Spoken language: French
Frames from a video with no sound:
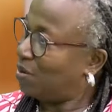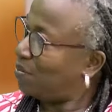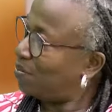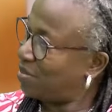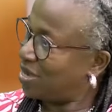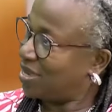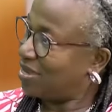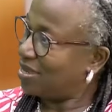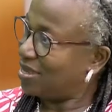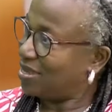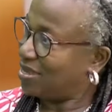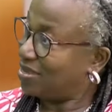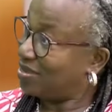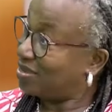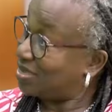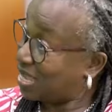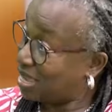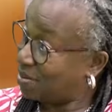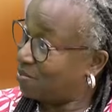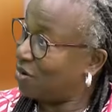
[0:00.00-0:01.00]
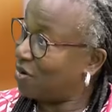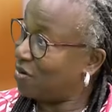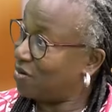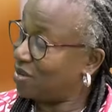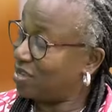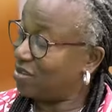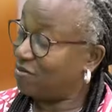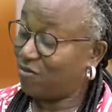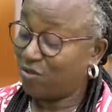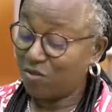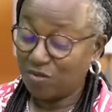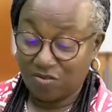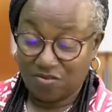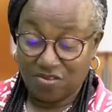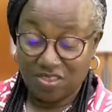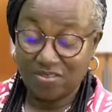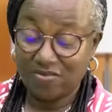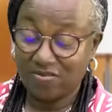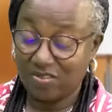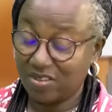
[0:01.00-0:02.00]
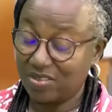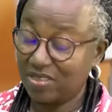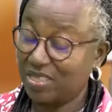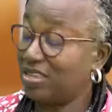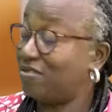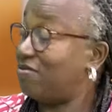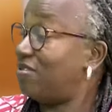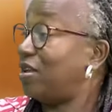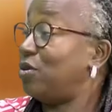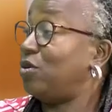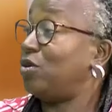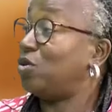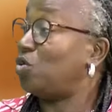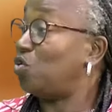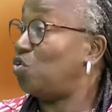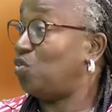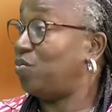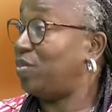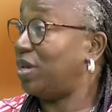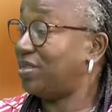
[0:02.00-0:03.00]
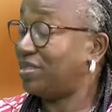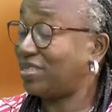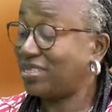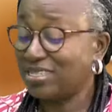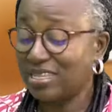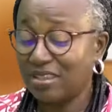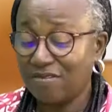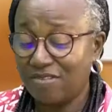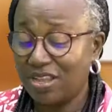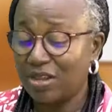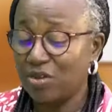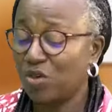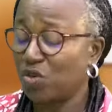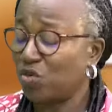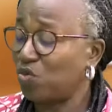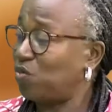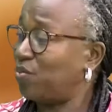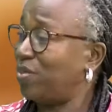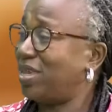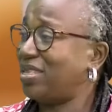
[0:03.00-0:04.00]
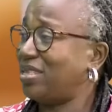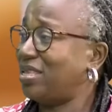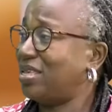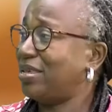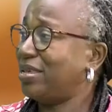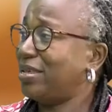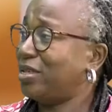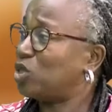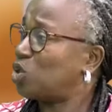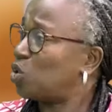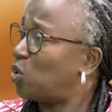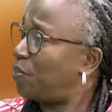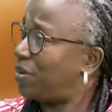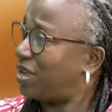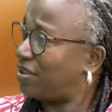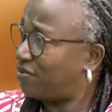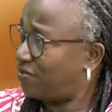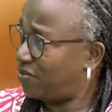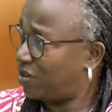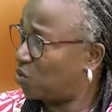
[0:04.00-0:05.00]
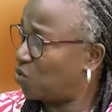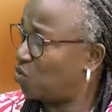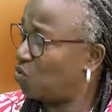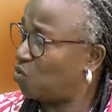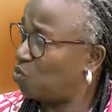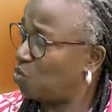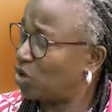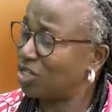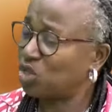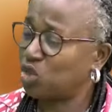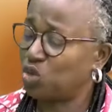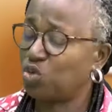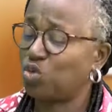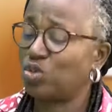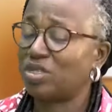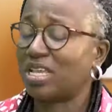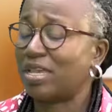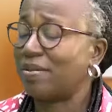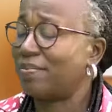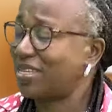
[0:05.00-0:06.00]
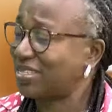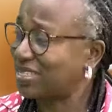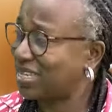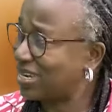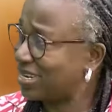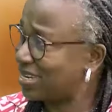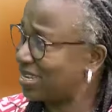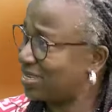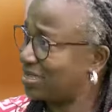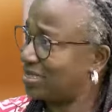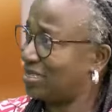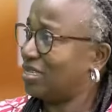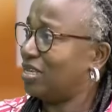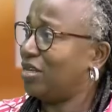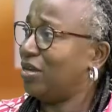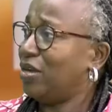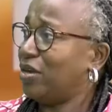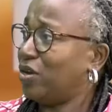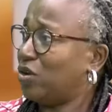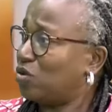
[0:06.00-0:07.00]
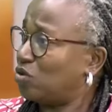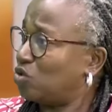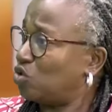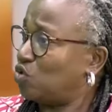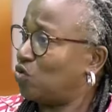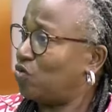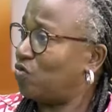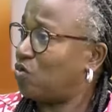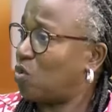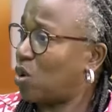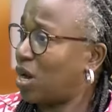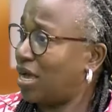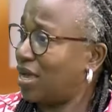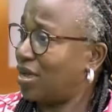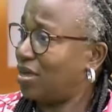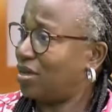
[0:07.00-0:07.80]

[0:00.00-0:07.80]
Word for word: Mais d'abord, il faut vivre des valeurs humaines. Si ces valeurs humaines ne sont pas vécues, moi, je suis très mal à l'aise quand je vois